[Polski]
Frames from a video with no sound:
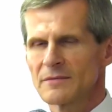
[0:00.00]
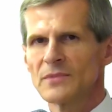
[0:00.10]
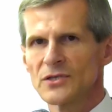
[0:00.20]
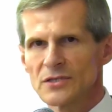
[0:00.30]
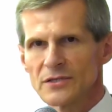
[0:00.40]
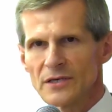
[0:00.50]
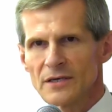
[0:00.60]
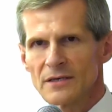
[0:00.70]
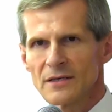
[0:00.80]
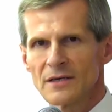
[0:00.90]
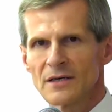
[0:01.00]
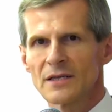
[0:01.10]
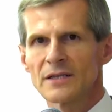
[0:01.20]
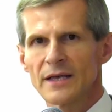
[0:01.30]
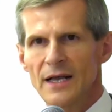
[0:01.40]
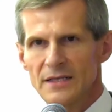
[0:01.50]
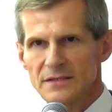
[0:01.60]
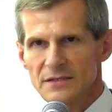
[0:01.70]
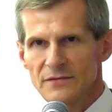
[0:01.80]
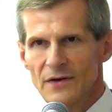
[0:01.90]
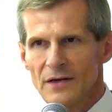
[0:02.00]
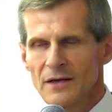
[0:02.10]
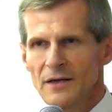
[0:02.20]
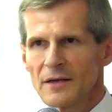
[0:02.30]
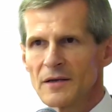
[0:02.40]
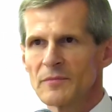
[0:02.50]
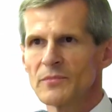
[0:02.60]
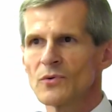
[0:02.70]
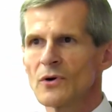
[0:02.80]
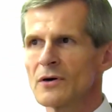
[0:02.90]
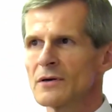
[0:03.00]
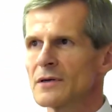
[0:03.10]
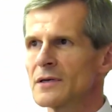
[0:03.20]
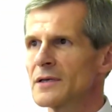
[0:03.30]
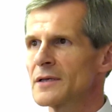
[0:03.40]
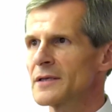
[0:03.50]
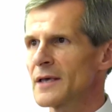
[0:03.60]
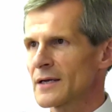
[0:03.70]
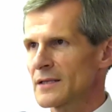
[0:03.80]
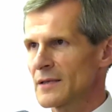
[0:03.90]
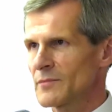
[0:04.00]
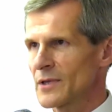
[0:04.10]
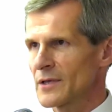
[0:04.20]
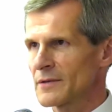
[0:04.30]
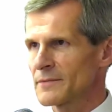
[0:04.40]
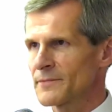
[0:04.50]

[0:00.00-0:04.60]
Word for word: myślnik krytykanstwa, było jak najmniej.